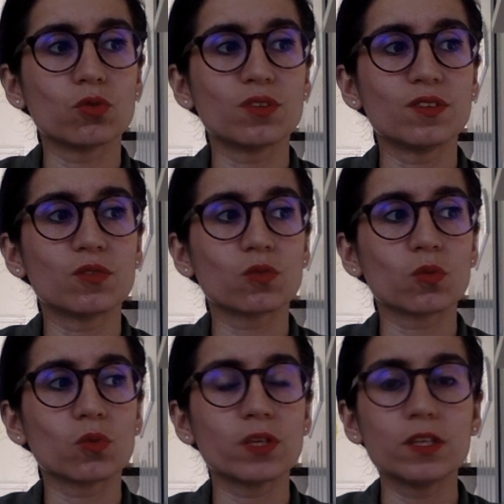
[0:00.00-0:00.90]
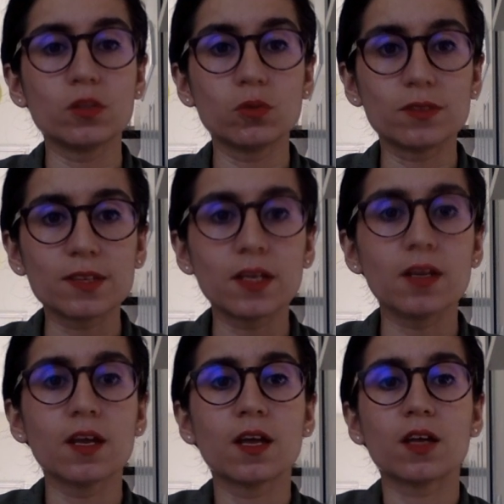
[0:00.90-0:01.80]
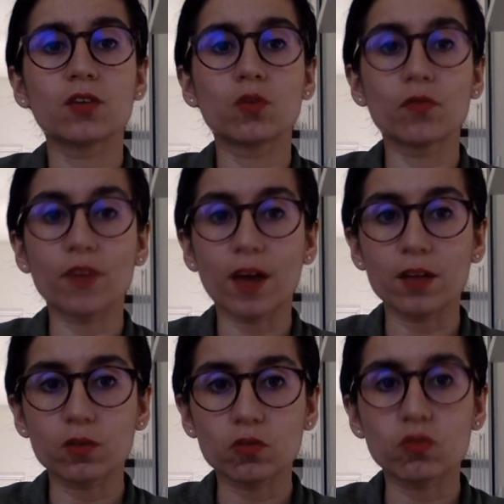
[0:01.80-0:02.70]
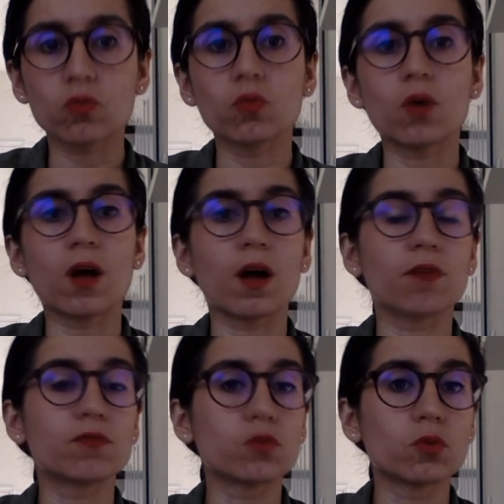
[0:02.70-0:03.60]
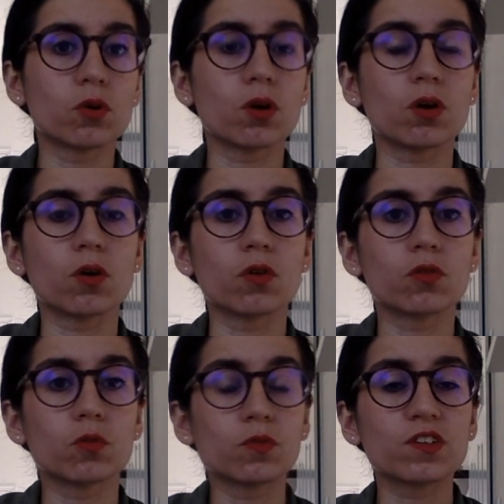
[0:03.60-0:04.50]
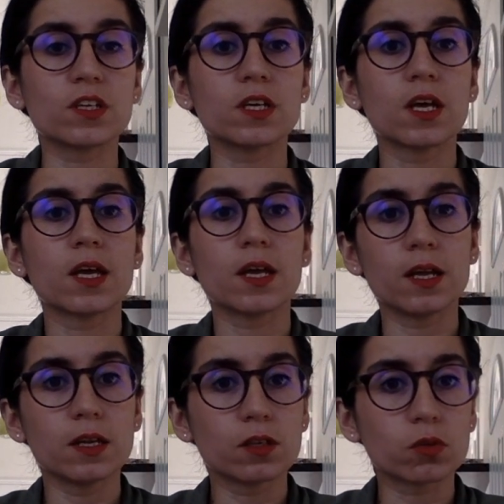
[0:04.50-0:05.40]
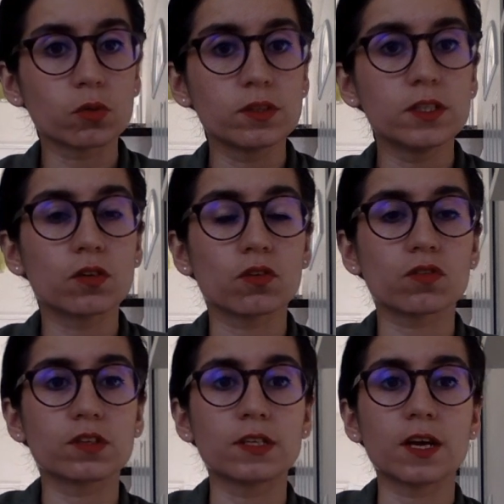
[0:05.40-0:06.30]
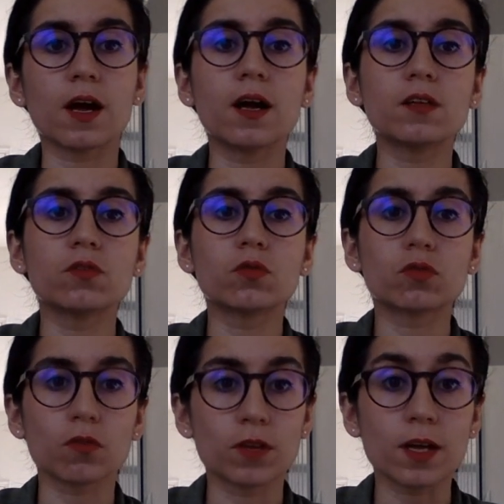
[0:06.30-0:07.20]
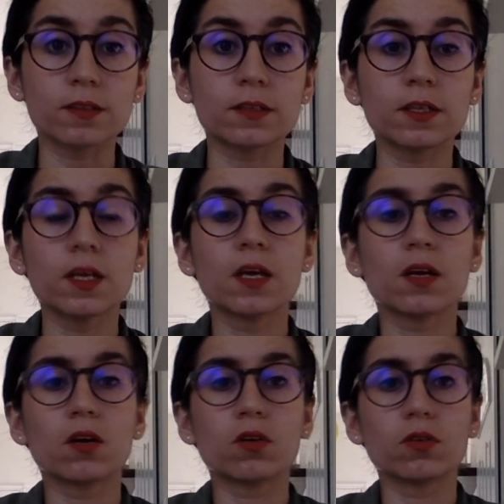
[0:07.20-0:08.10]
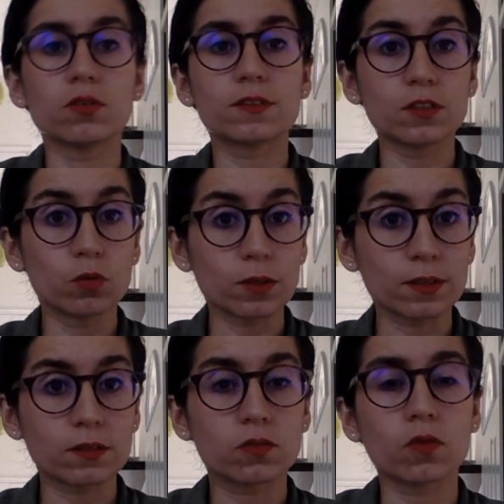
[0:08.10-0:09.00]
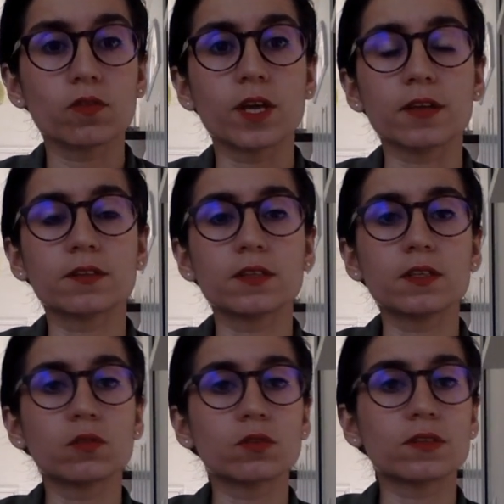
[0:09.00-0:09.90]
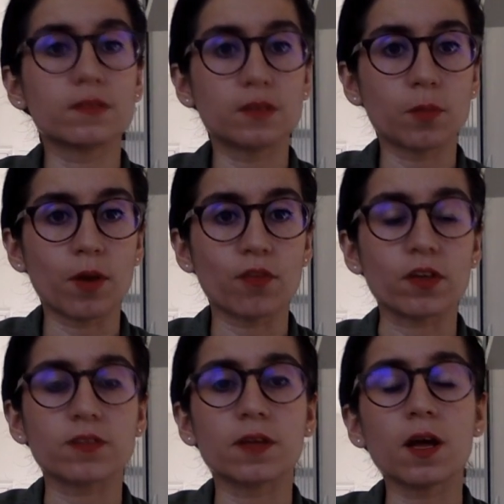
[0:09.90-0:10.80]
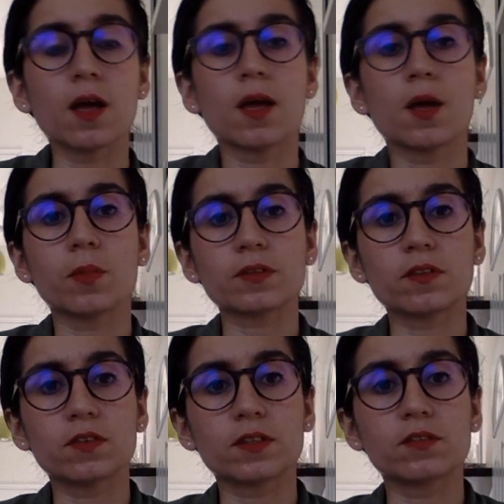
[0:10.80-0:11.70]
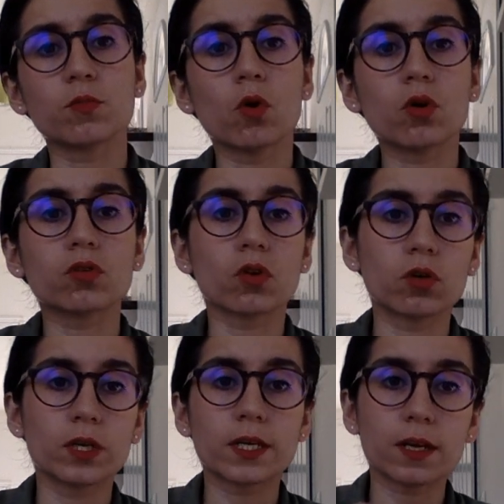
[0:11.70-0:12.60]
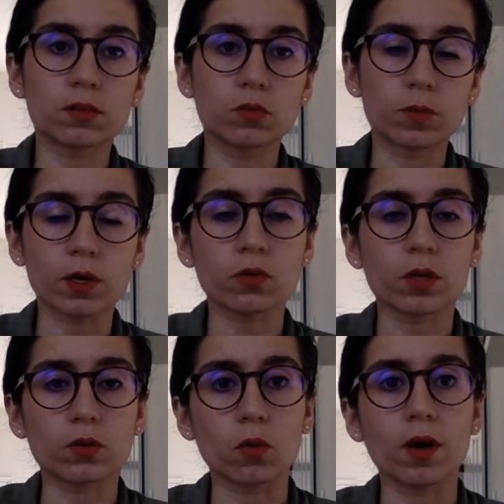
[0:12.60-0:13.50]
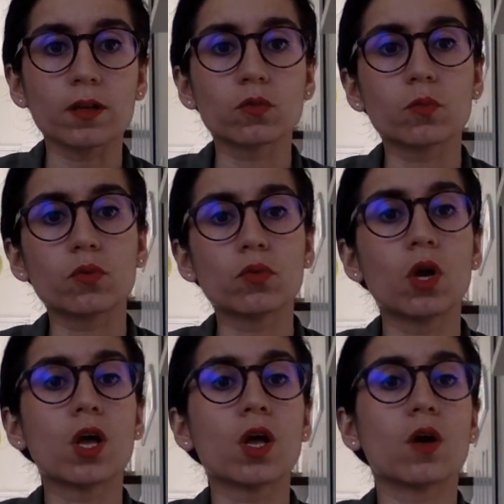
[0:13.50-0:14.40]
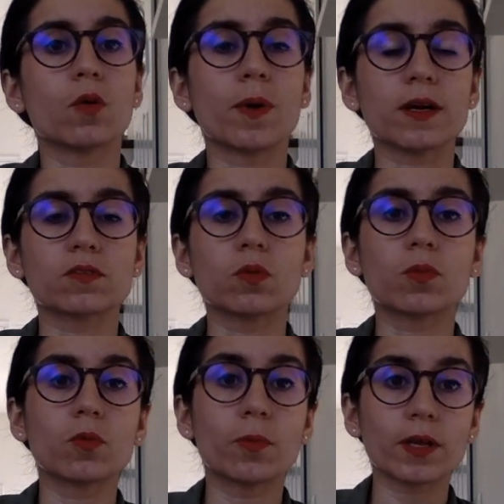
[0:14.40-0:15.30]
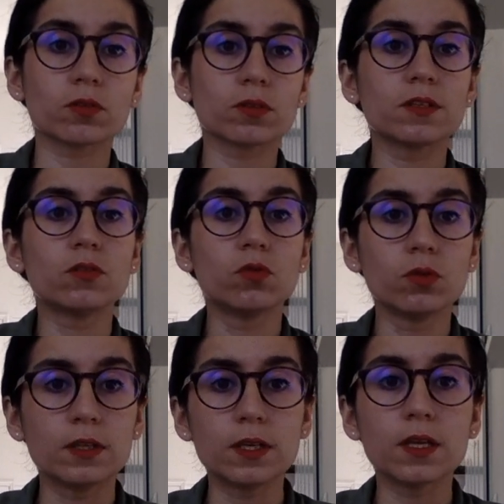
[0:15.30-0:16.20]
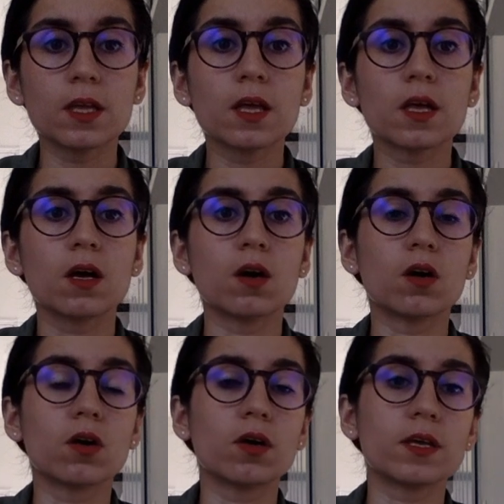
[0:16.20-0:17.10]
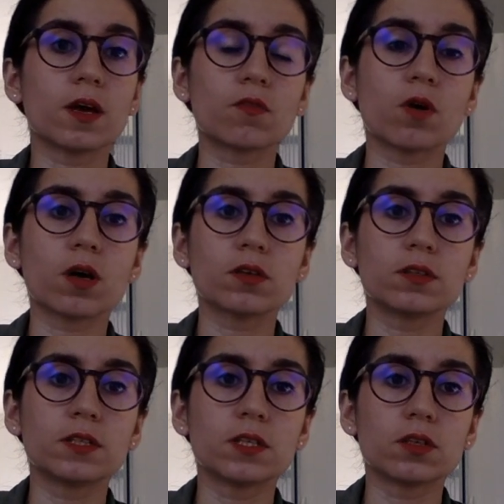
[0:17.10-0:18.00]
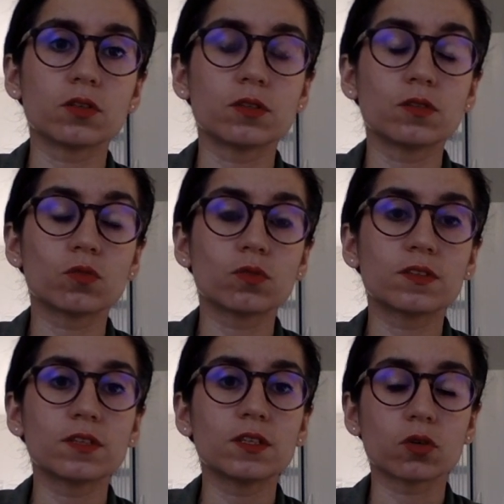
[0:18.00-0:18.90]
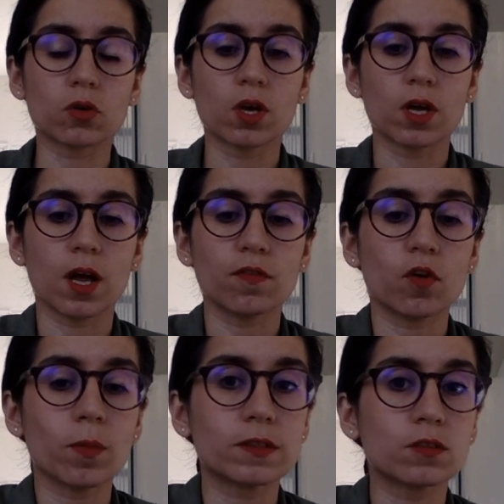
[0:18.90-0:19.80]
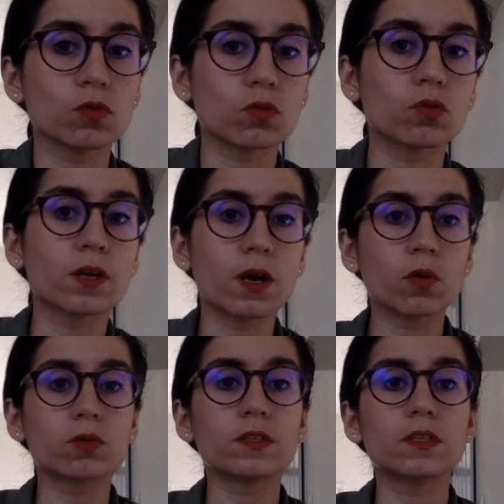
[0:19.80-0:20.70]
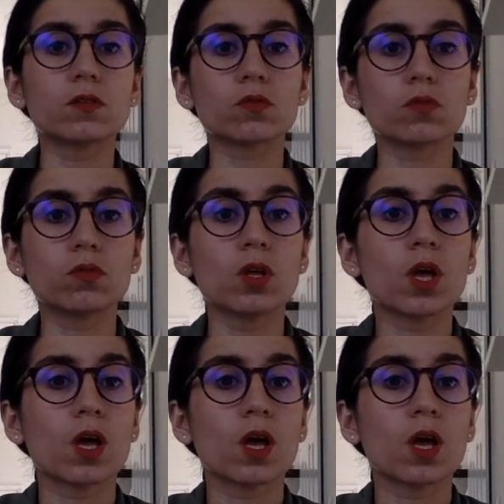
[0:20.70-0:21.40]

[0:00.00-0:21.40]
disons, inutile de faire attention à vos objets électroniques en général, de sauvegarder euh, ce qui doit être sauvegardé. Donc n'hésitez pas à faire ça parce qu'effectivement, dans les cas de Mercure rétrograde, on peut euh, par exemple perdre des données euh, et avoir des, soucis informatiques. Surtout que là, on est dans une